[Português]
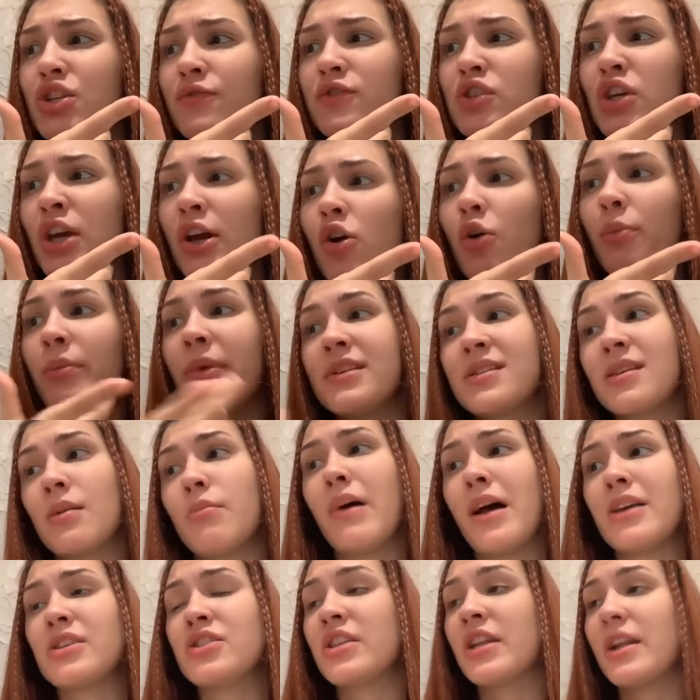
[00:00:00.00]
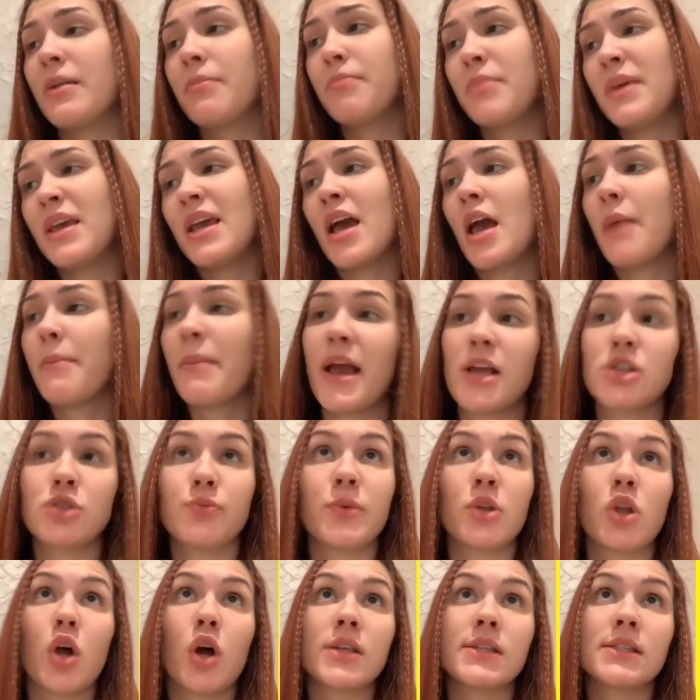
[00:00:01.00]
de recomeço à base de terapia, remédio,
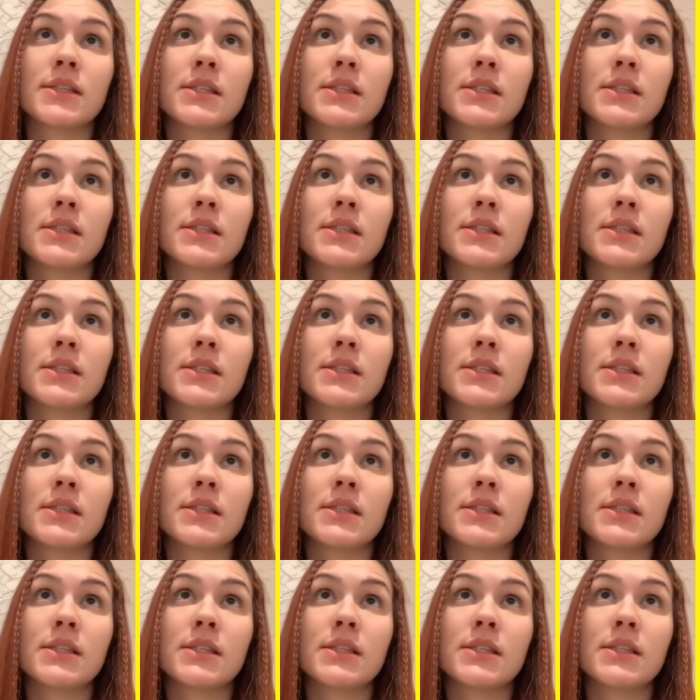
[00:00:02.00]
hipnose.